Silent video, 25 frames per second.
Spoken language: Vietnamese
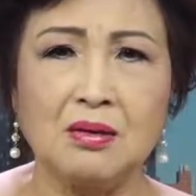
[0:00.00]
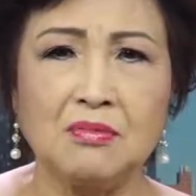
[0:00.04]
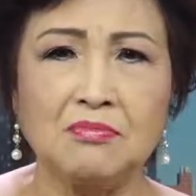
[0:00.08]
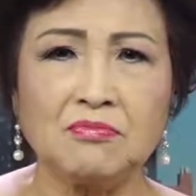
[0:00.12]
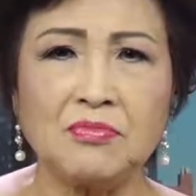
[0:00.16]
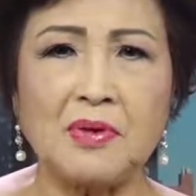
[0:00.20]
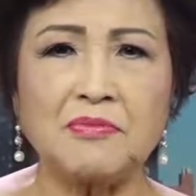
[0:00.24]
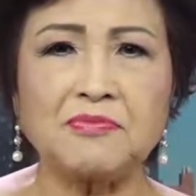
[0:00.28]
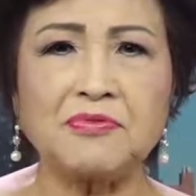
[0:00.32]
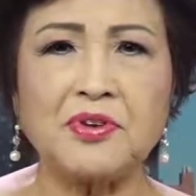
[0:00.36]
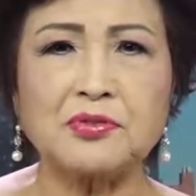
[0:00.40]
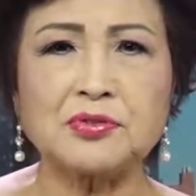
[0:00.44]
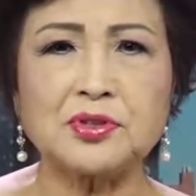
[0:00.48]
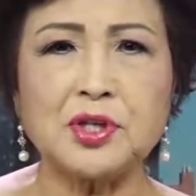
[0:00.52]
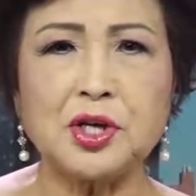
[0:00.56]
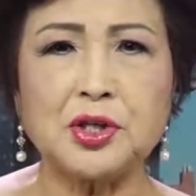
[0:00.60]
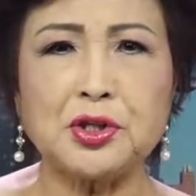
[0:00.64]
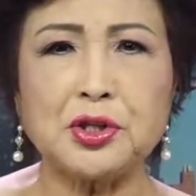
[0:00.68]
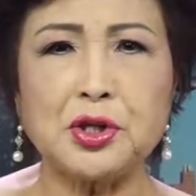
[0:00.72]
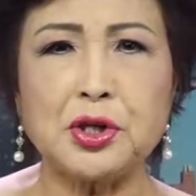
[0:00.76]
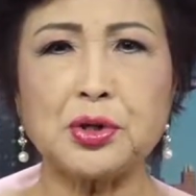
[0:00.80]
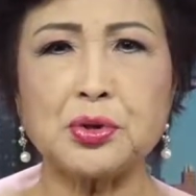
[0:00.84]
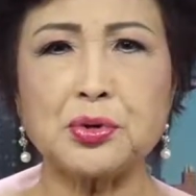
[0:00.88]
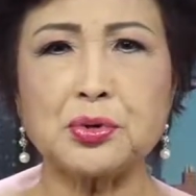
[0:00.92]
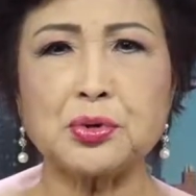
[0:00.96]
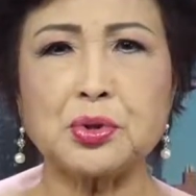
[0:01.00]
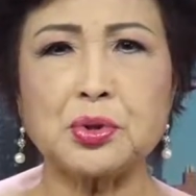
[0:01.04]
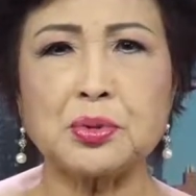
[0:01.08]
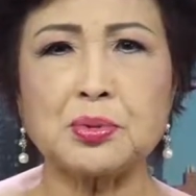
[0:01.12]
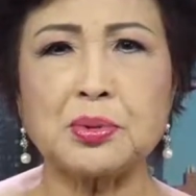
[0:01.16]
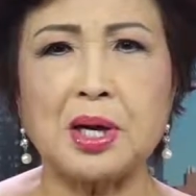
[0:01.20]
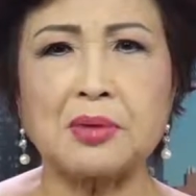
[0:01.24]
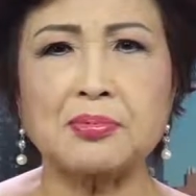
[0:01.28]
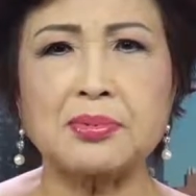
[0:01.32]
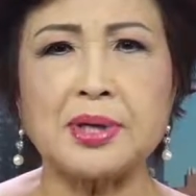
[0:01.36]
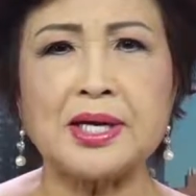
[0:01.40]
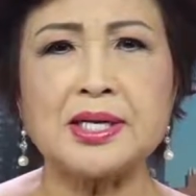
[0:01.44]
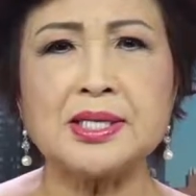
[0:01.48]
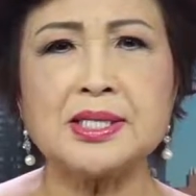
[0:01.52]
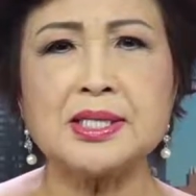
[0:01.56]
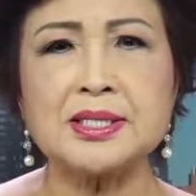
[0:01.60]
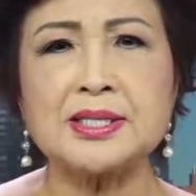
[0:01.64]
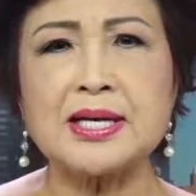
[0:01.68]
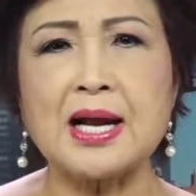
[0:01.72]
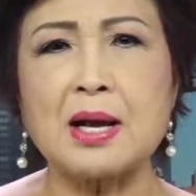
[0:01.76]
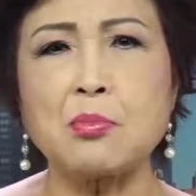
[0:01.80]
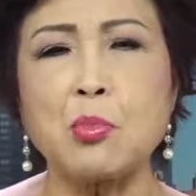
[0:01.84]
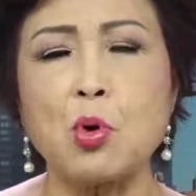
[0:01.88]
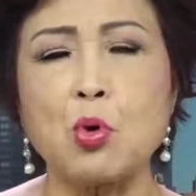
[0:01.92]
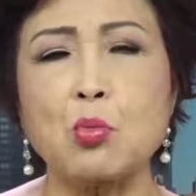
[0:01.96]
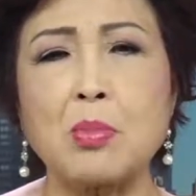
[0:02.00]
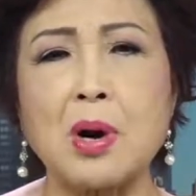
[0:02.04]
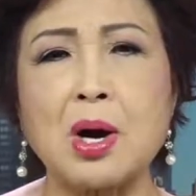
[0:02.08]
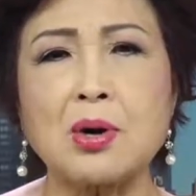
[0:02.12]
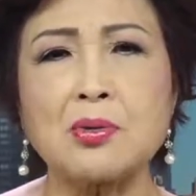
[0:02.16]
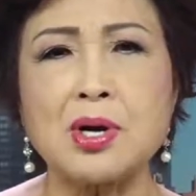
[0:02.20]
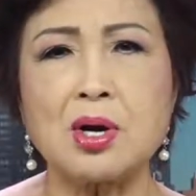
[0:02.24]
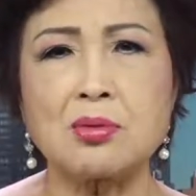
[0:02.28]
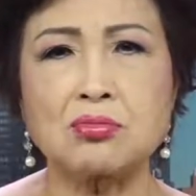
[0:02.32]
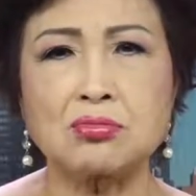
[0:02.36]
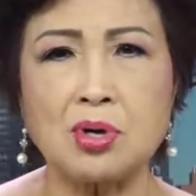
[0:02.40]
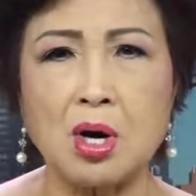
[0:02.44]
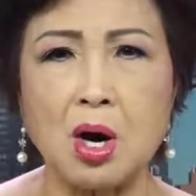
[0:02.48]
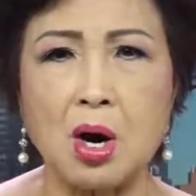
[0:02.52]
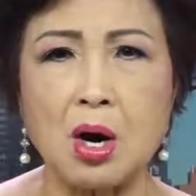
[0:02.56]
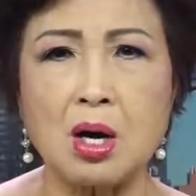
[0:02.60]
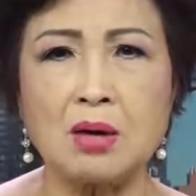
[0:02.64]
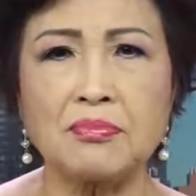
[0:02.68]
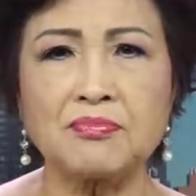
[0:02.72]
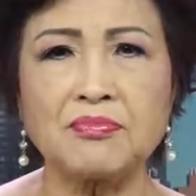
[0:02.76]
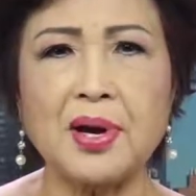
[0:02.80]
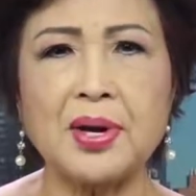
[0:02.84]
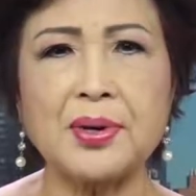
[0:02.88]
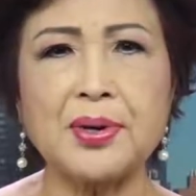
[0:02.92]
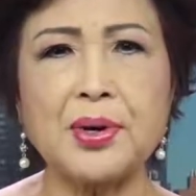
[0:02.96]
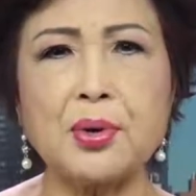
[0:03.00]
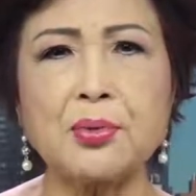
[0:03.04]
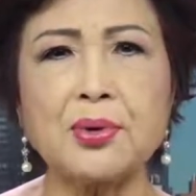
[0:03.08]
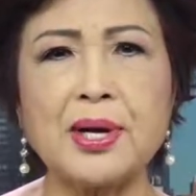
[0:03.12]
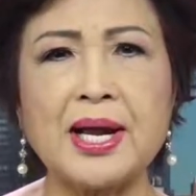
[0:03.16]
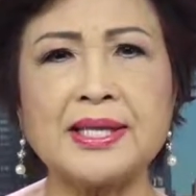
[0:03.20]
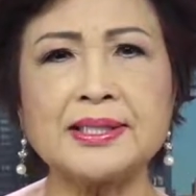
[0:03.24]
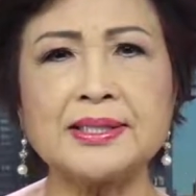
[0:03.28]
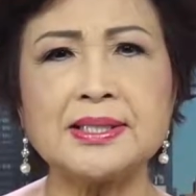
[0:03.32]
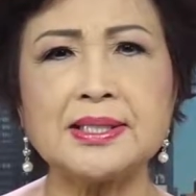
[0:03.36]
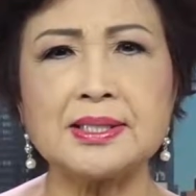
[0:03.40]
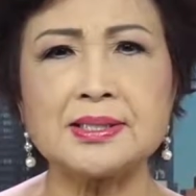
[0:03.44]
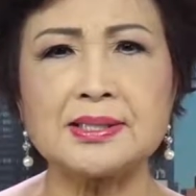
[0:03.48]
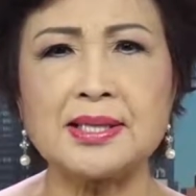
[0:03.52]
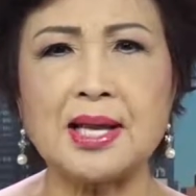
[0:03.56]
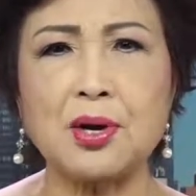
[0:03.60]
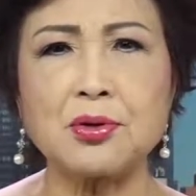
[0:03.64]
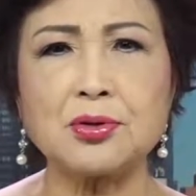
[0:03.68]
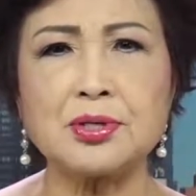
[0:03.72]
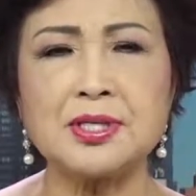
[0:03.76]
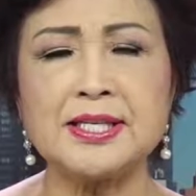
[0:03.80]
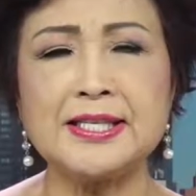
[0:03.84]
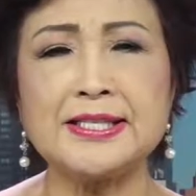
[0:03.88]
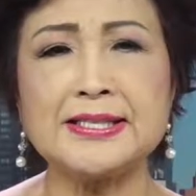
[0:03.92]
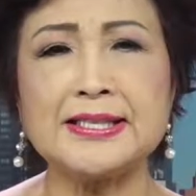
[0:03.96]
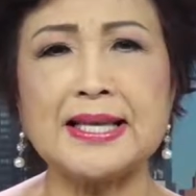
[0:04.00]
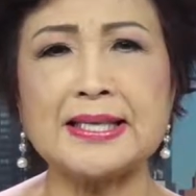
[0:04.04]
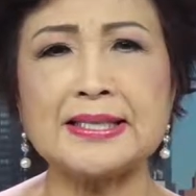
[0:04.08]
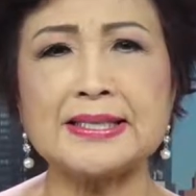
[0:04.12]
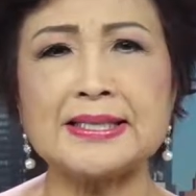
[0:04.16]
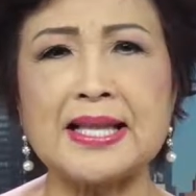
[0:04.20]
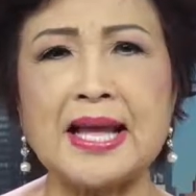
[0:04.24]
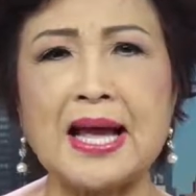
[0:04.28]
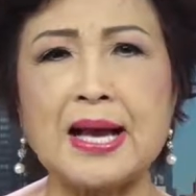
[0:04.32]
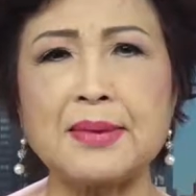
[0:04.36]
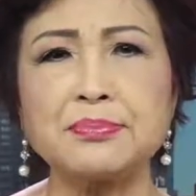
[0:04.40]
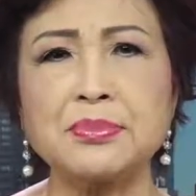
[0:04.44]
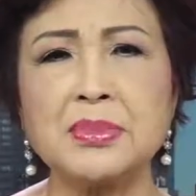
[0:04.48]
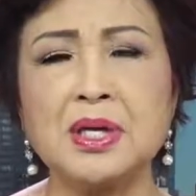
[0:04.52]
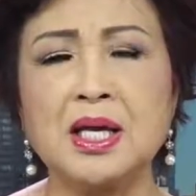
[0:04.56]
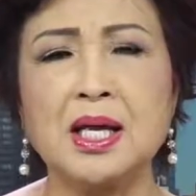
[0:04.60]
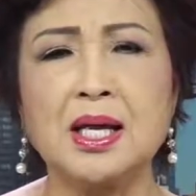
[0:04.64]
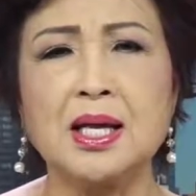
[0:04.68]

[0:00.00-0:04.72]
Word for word: Văn phòng thời tiết của Trung Cộng đã đưa ra một báo động đỏ vào đầu ngày thứ Sáu 9 tháng 8